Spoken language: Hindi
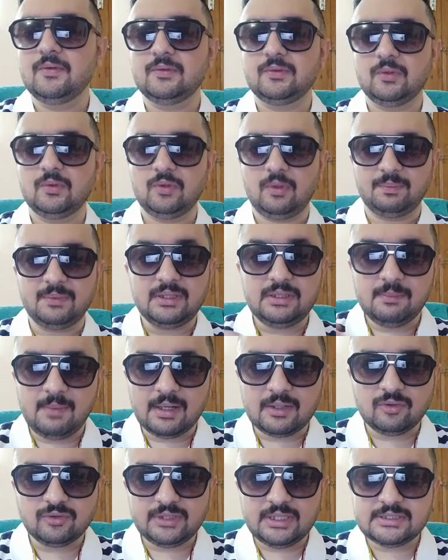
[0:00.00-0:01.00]
तो अपने
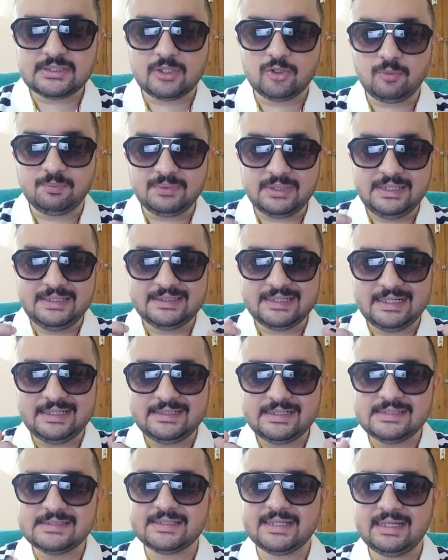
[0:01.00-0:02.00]
दिमाग को तेज करो अपने
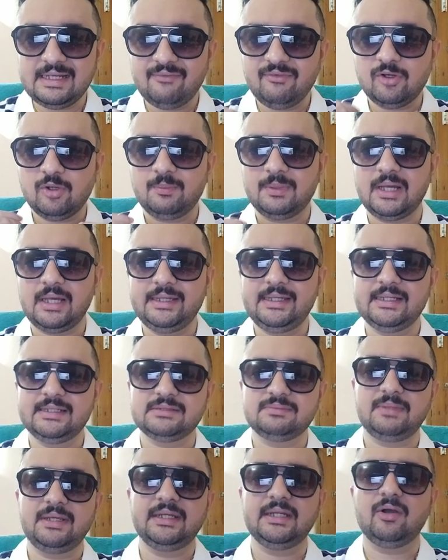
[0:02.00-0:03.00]
इंटेलिजेंस के लेवल को बढ़ाइए
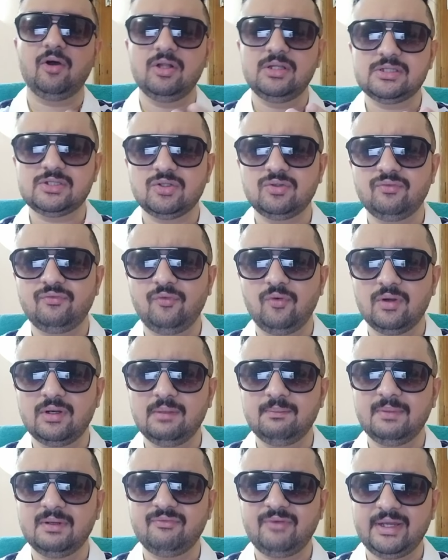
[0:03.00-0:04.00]
इस महीने ऑल्सो फोर
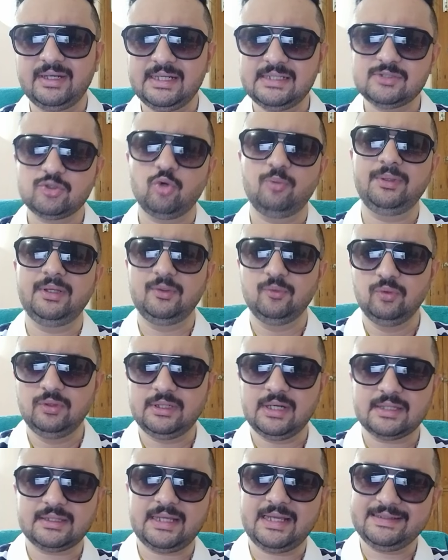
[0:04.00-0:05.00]
नंबर फाइनेंस को भी रूल
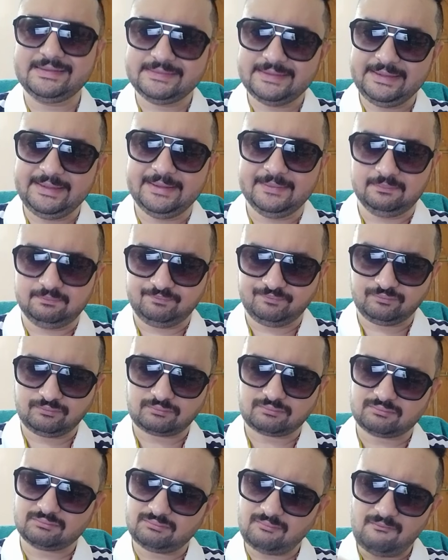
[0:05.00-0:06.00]
करता है इसलिए
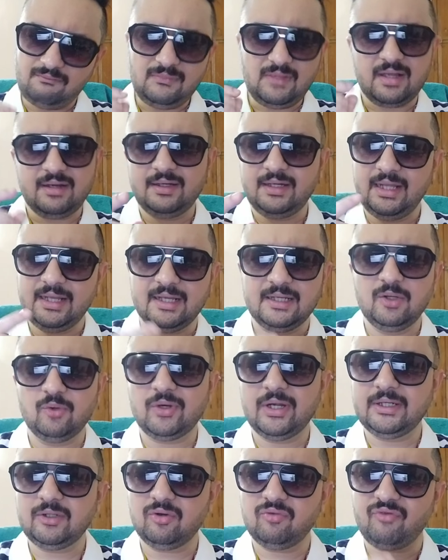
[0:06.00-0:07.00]
टेक अ
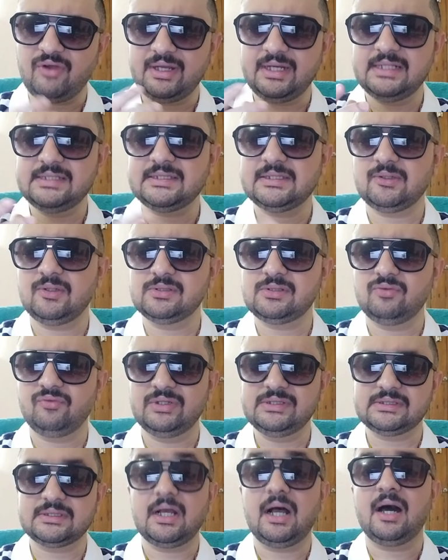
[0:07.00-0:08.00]
लुक एट योर फाइनेंस ऑल्सो
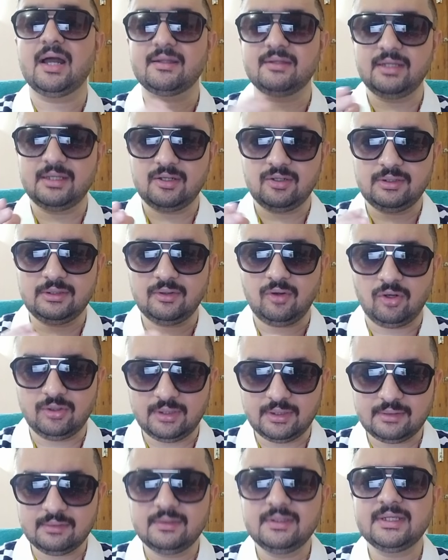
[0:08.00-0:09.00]
वंस आर देयर इन
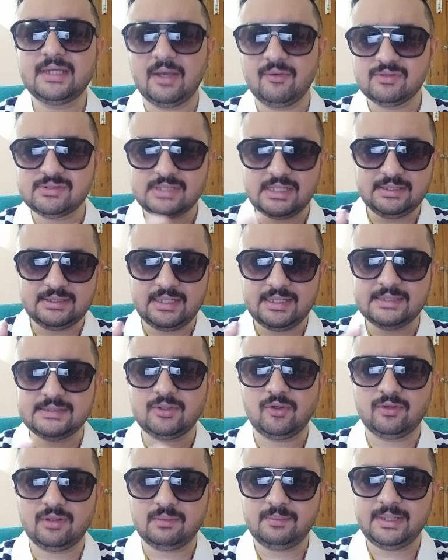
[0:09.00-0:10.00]
ऑर्डर क्या वो सही तरीके से
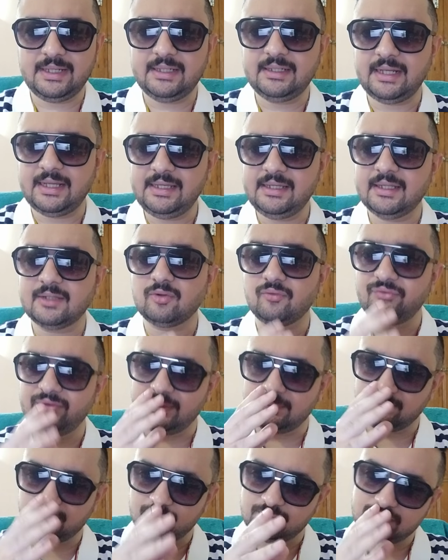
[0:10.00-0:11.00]
ऑर्डर में है नहीं है तो फिर
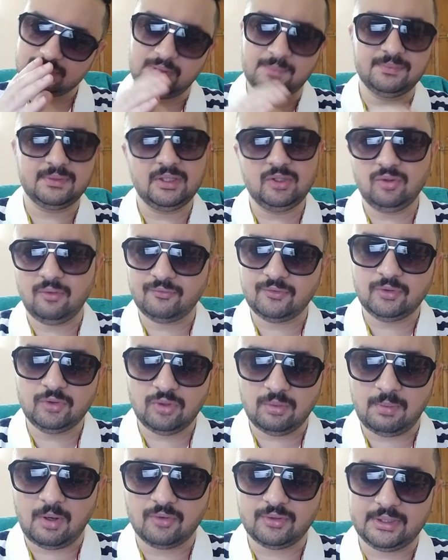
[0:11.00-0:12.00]
आप समथिंग यू हैव टू
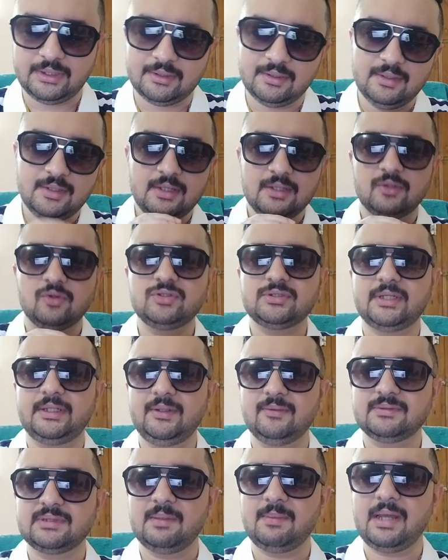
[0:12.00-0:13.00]
डू अबाउट इट कुछ
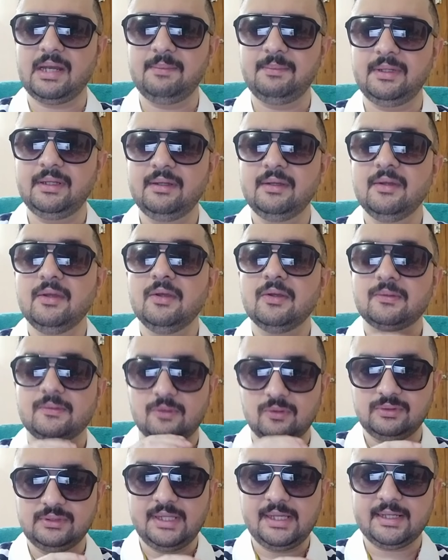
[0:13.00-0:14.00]
करिए उसके बारे में
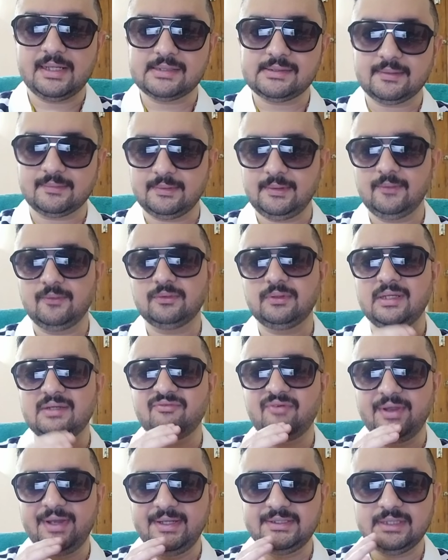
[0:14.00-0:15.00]
खुद नहीं कर सकते हो तो एक
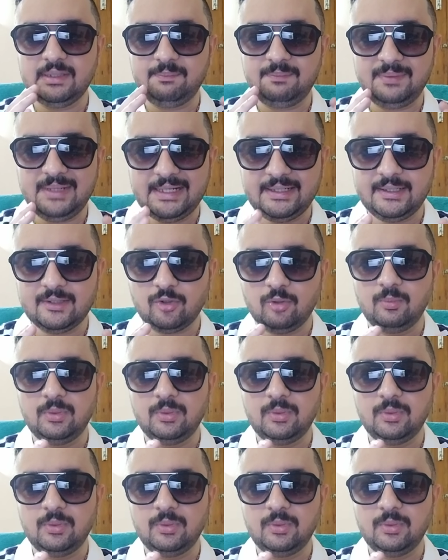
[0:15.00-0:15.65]
फाइनेंशियल प्लानर को